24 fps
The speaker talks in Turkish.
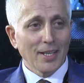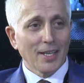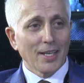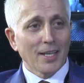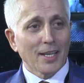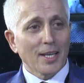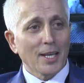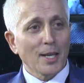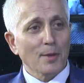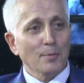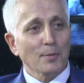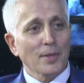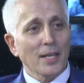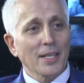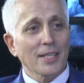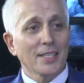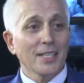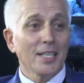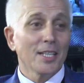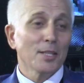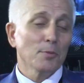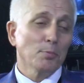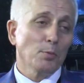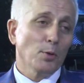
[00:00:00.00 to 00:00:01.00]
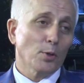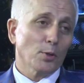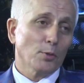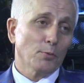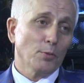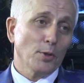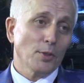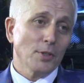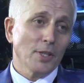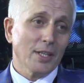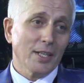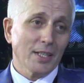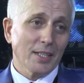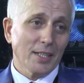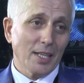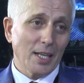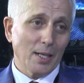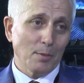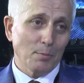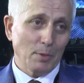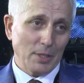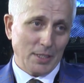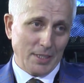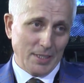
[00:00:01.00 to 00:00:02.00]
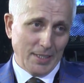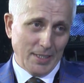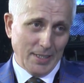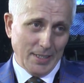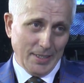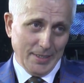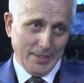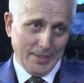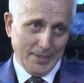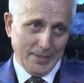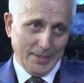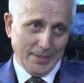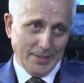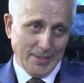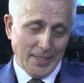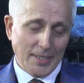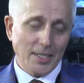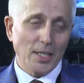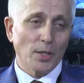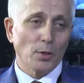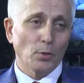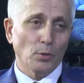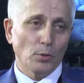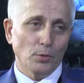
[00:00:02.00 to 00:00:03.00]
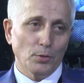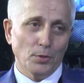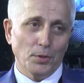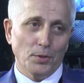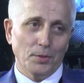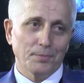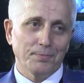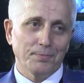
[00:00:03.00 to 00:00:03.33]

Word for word: hem de yeni portföylerin gelmesine neden oluyor.